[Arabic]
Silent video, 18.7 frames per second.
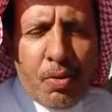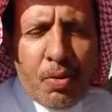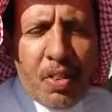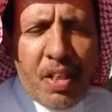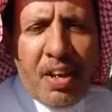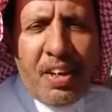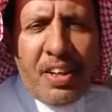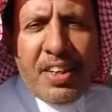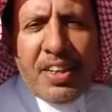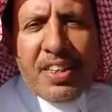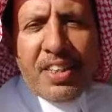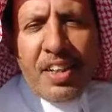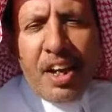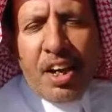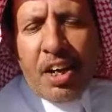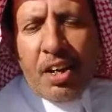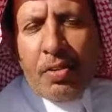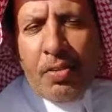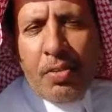وذا الحين
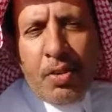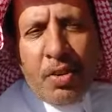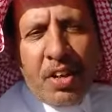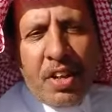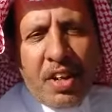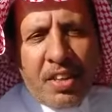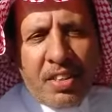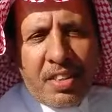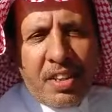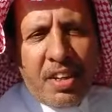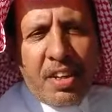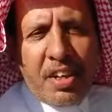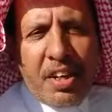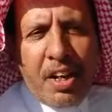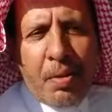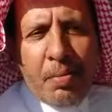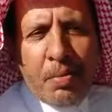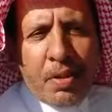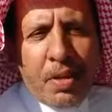داره فوق هالطير
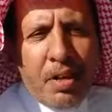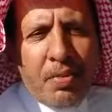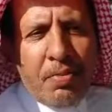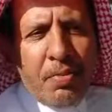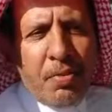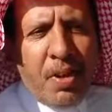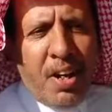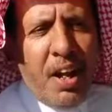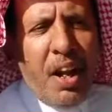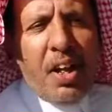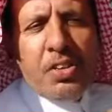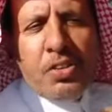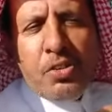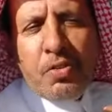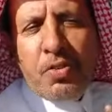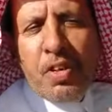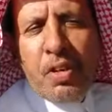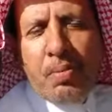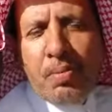قام يرف ولا عاد
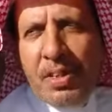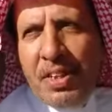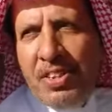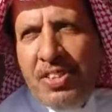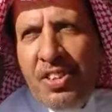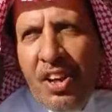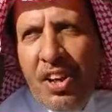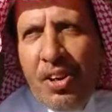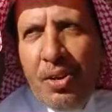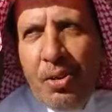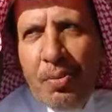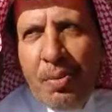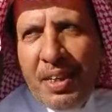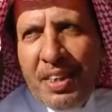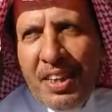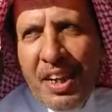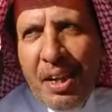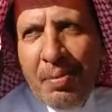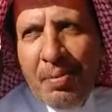شفنا البيت شلوه
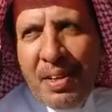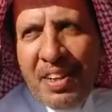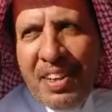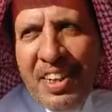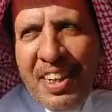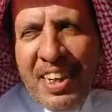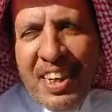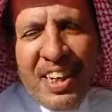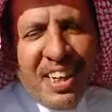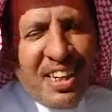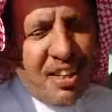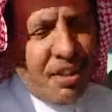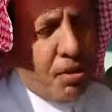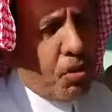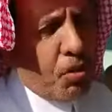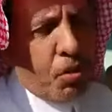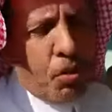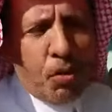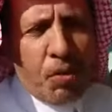بطنابه الله
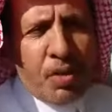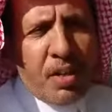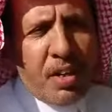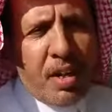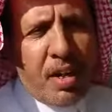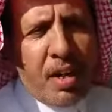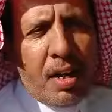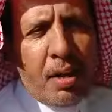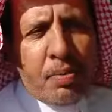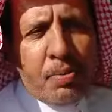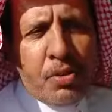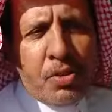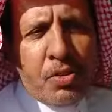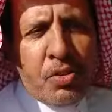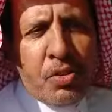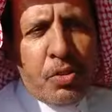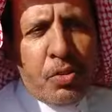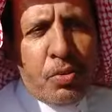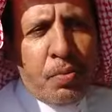اكبر يقولون يا
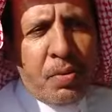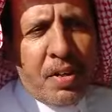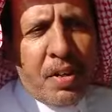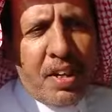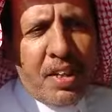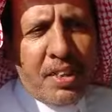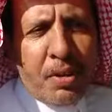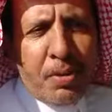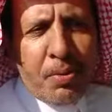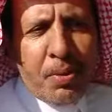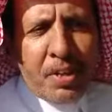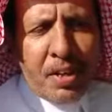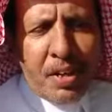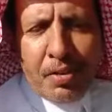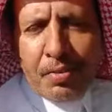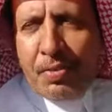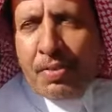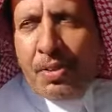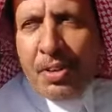الرامس جنوب غدا
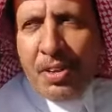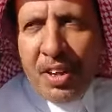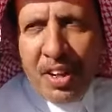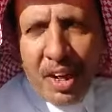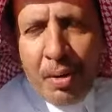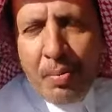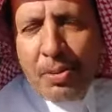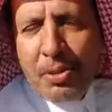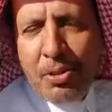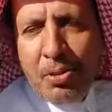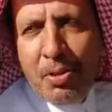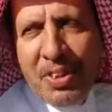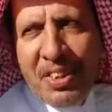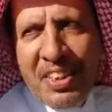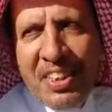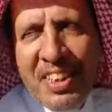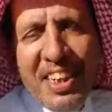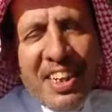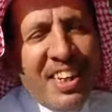وانكف رامس
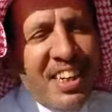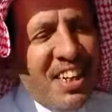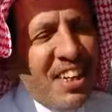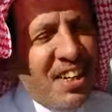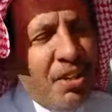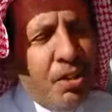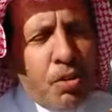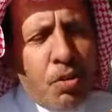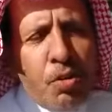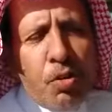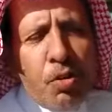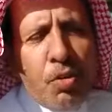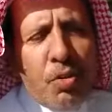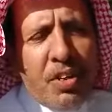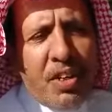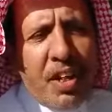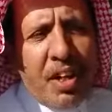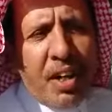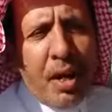ولدي هي. إيه.
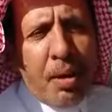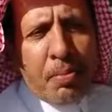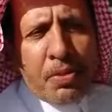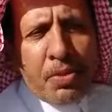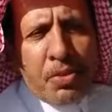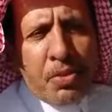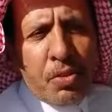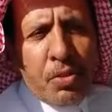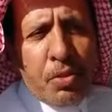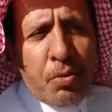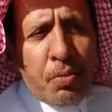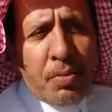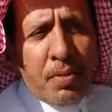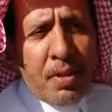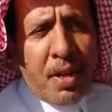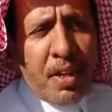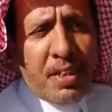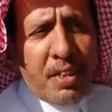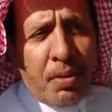يقولون يا الرامس جنوب
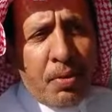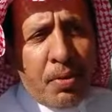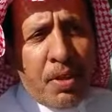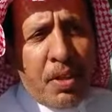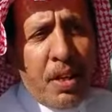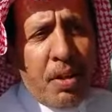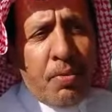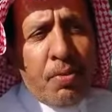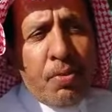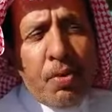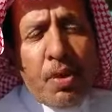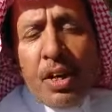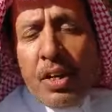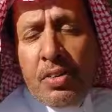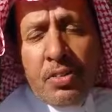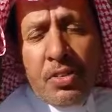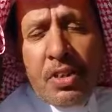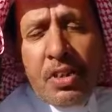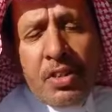غدا وانكف
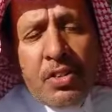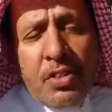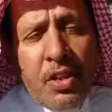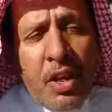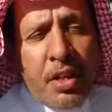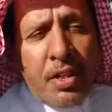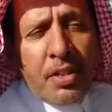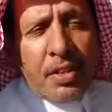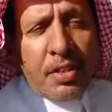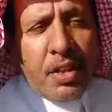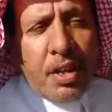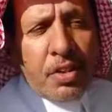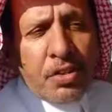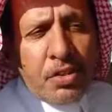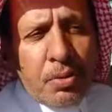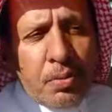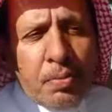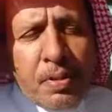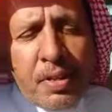ولا زيد جاني
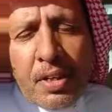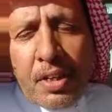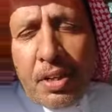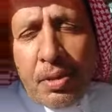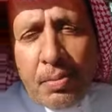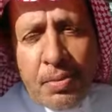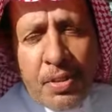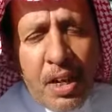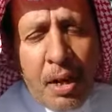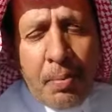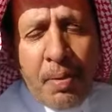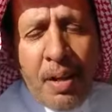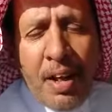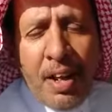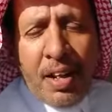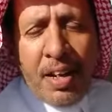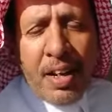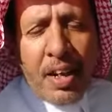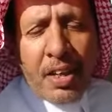شم منه بجابه
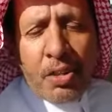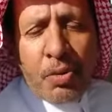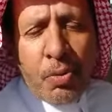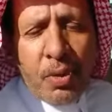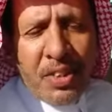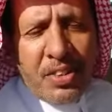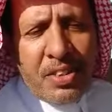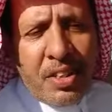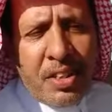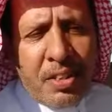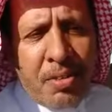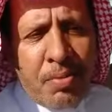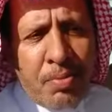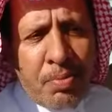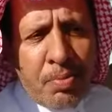عليها توجد